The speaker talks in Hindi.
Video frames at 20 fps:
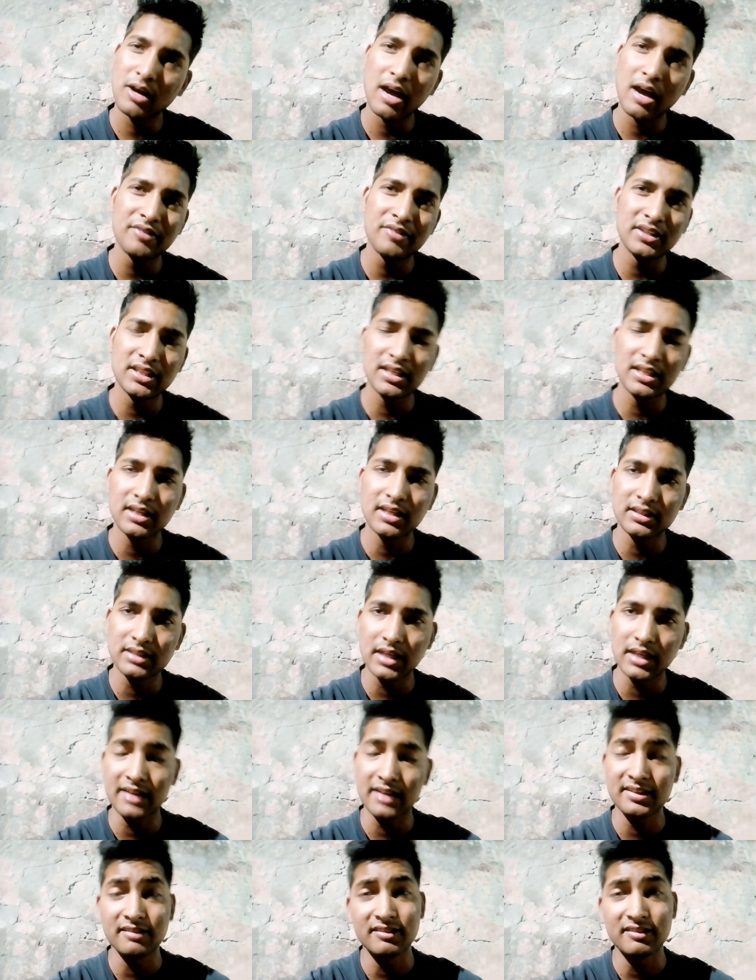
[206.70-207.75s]
काफ़ी दिक्कत
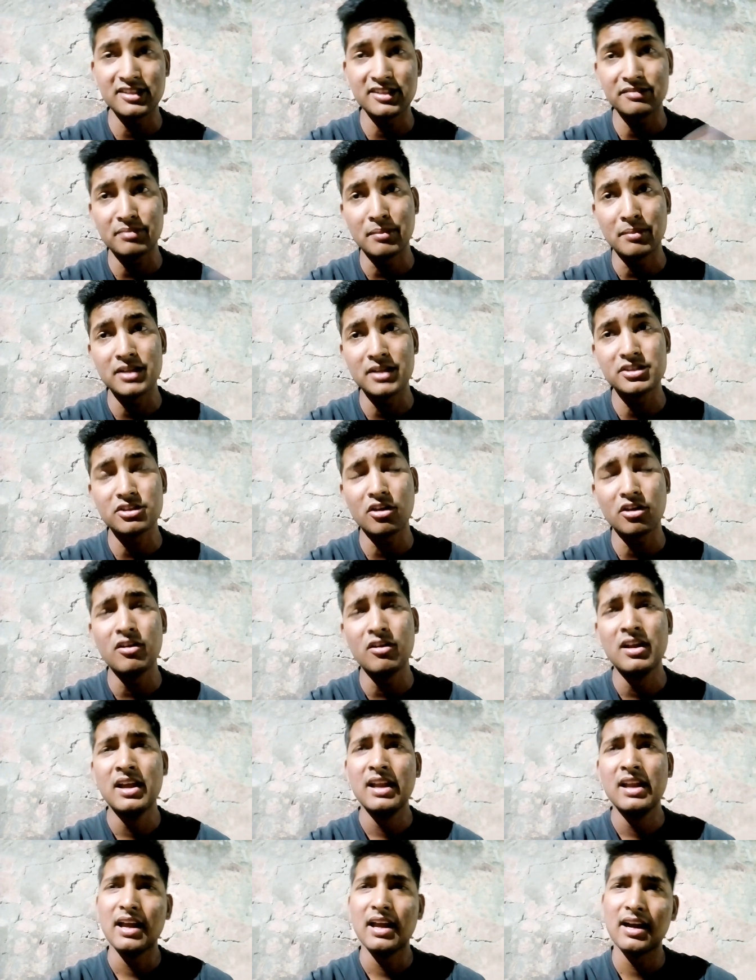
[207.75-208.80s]
है ऐसे वेसल्स में मत जाओ
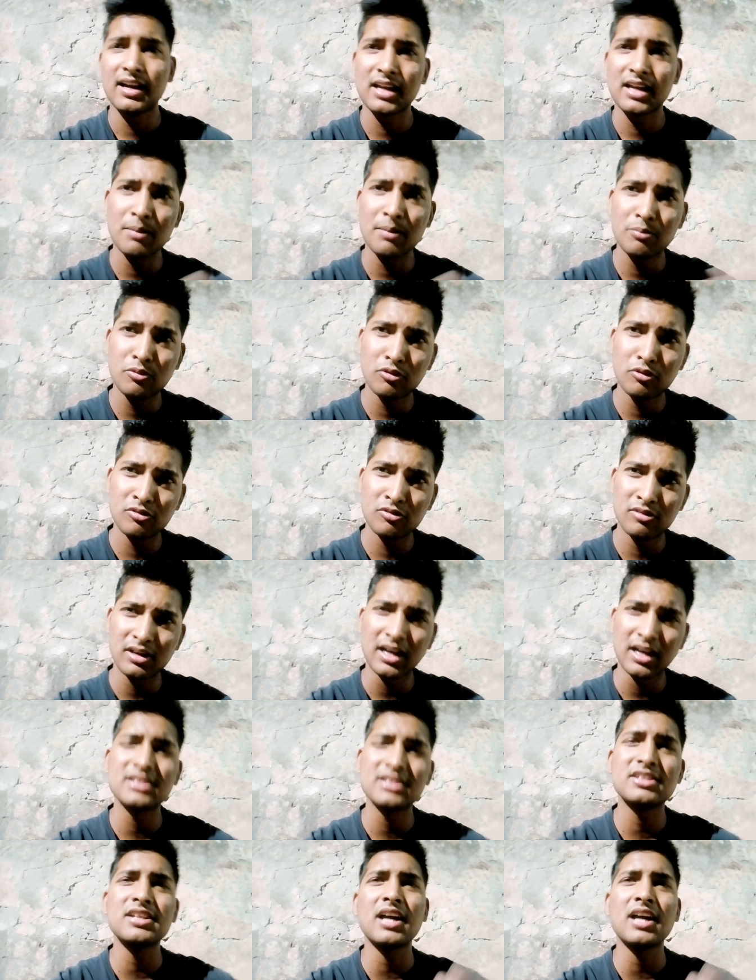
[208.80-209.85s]
अगर आपको
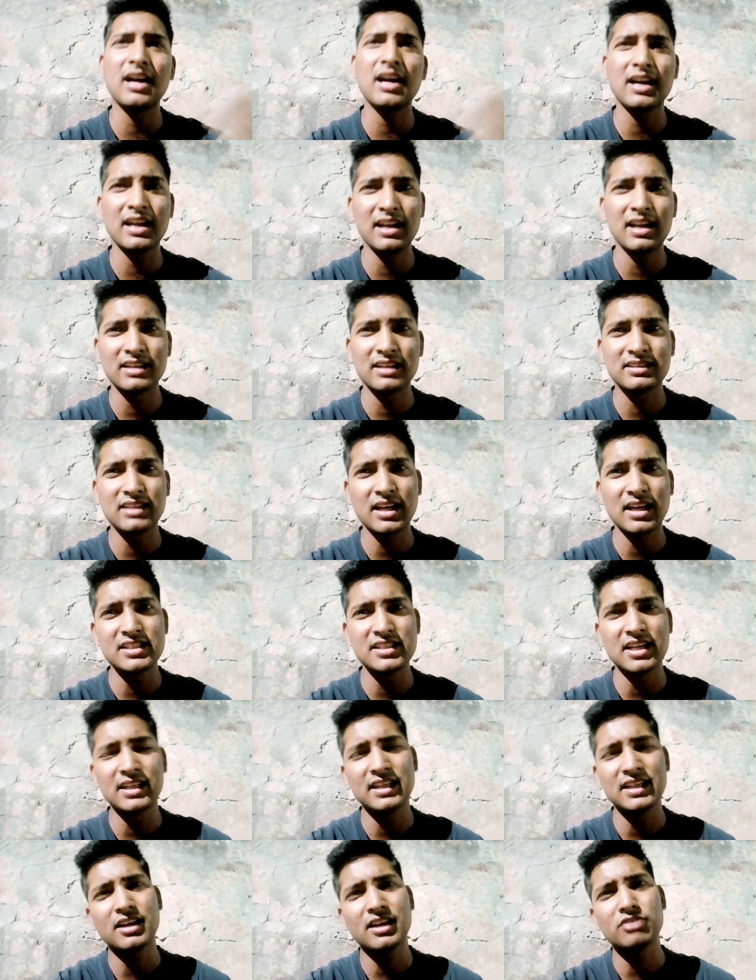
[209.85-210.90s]
अच्छा अगर लगता है
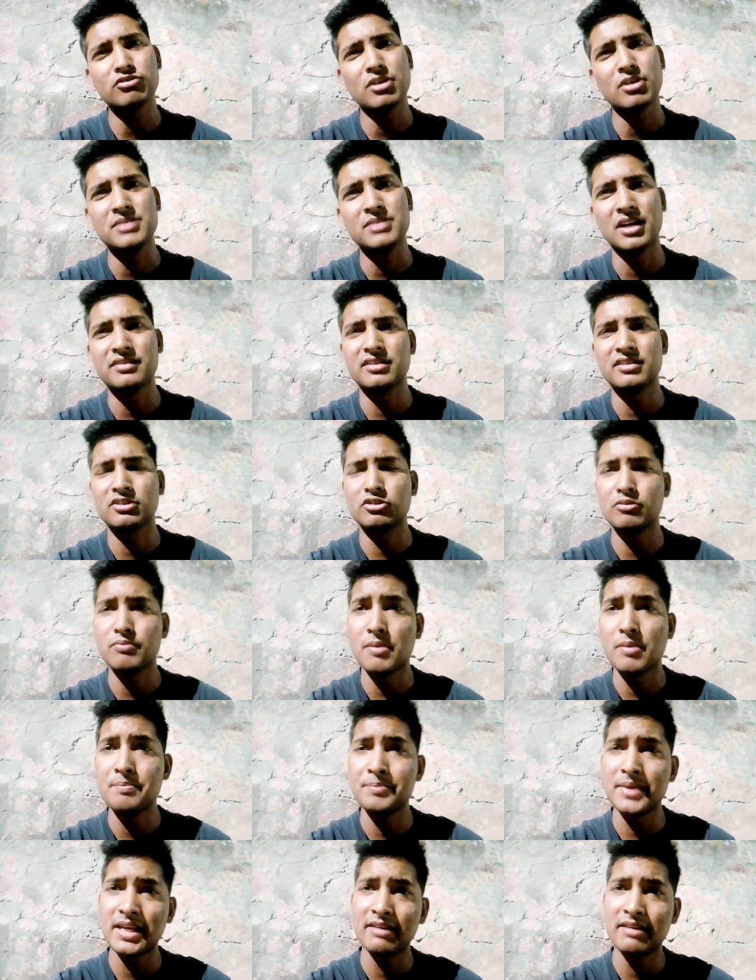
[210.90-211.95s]
जाने का तो आप जा सकते हो
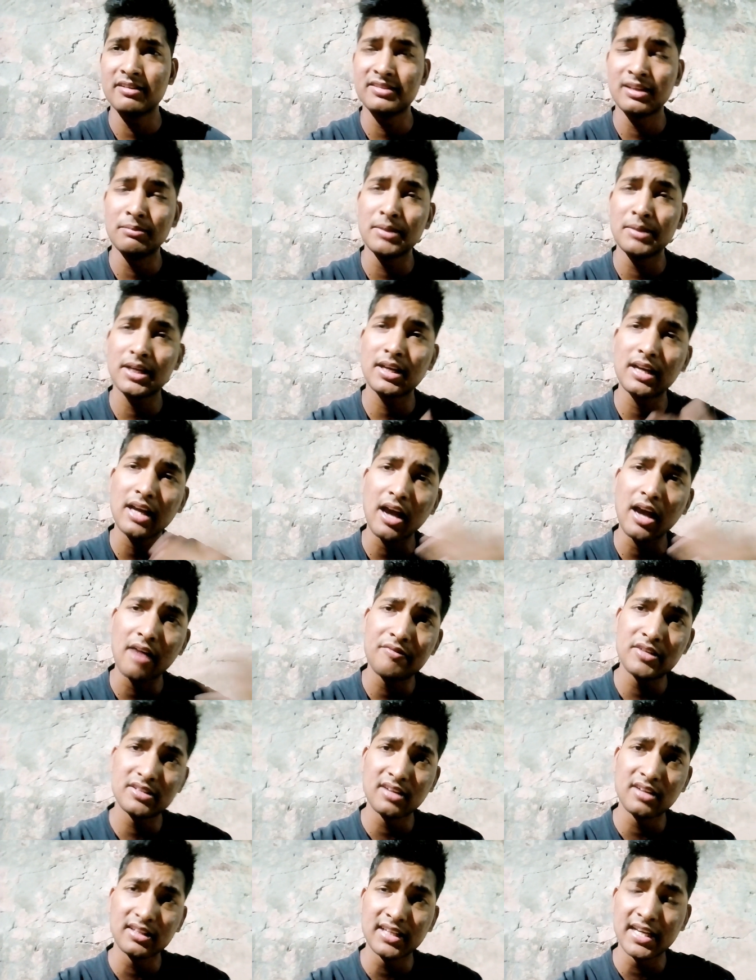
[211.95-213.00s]
पंपिंग के वेसल में
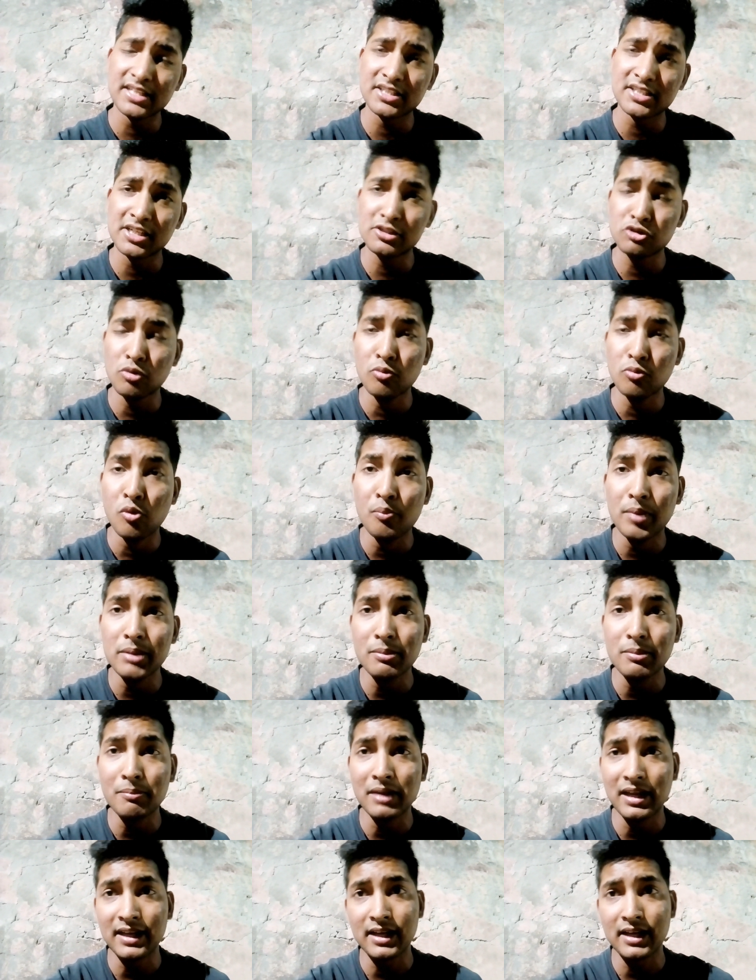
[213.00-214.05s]
काफ़ी ज़्यादा एजेंट जो मुंबई
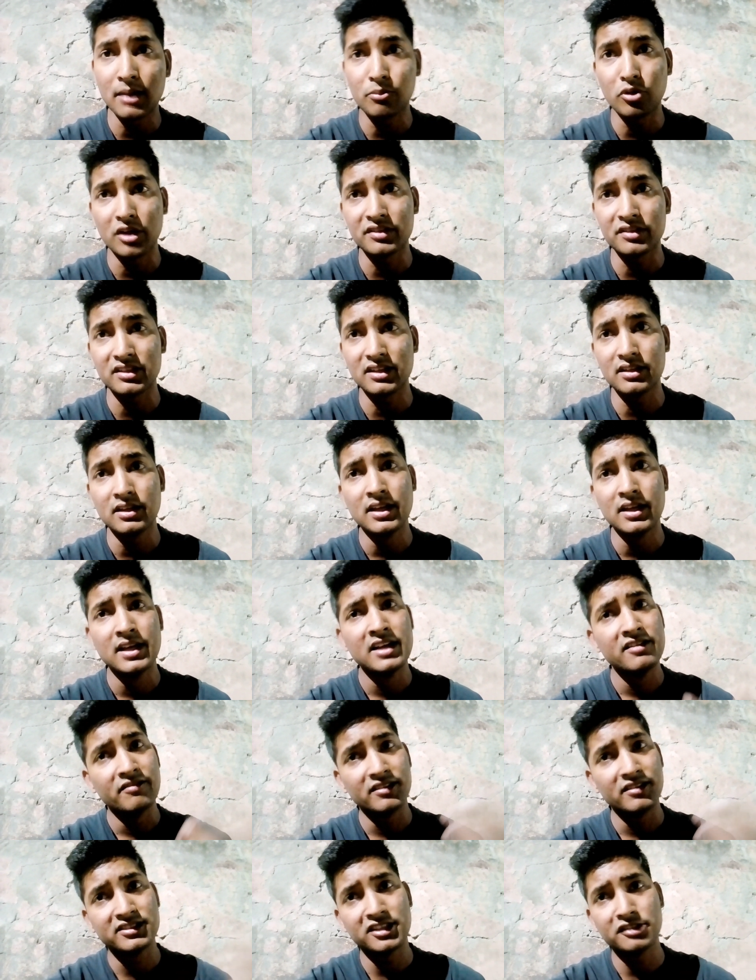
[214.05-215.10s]
में मिलेंगे आपको ऐसे
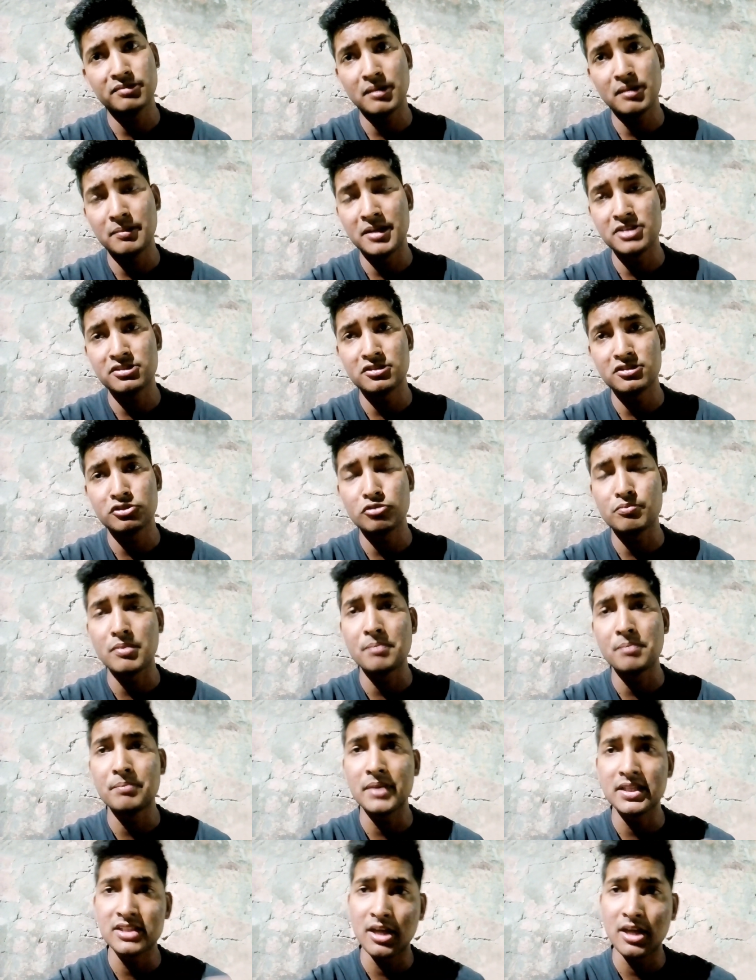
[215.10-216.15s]
वेसल्स पे भेजते हैं जो
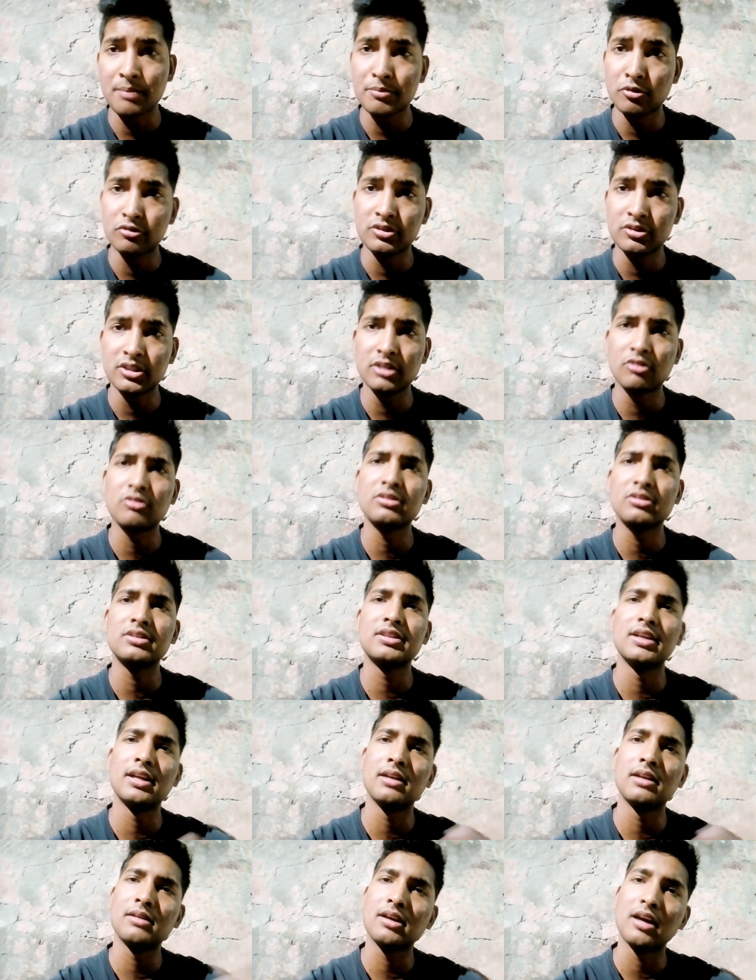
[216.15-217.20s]
पंपिंग जहाँ पे होती है और
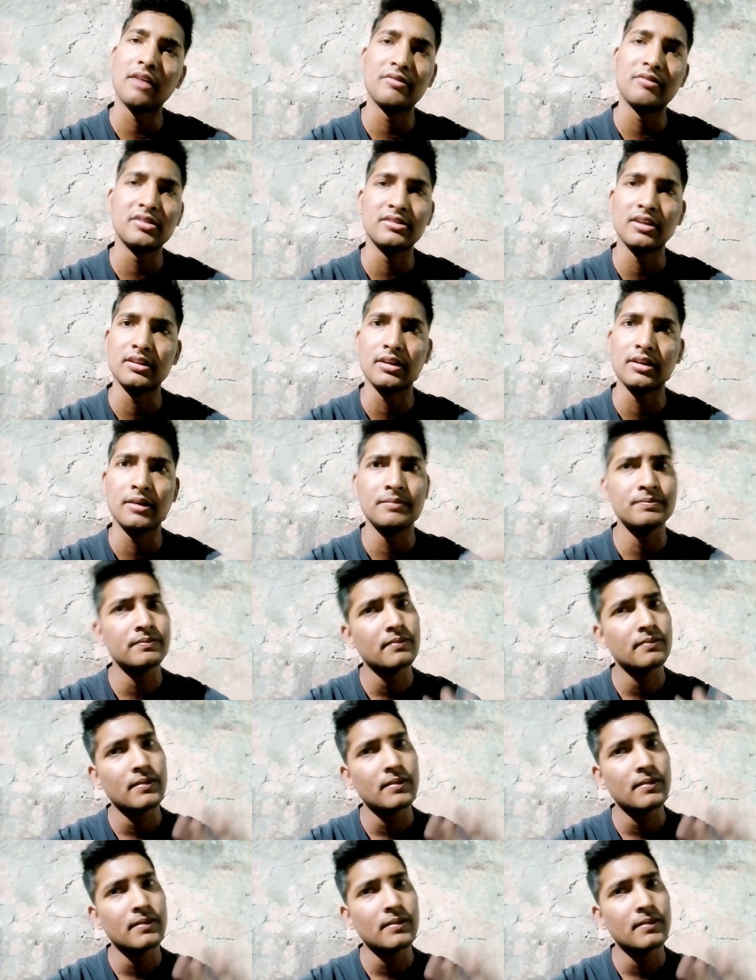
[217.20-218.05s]
तेल काफ़ी ज़्यादा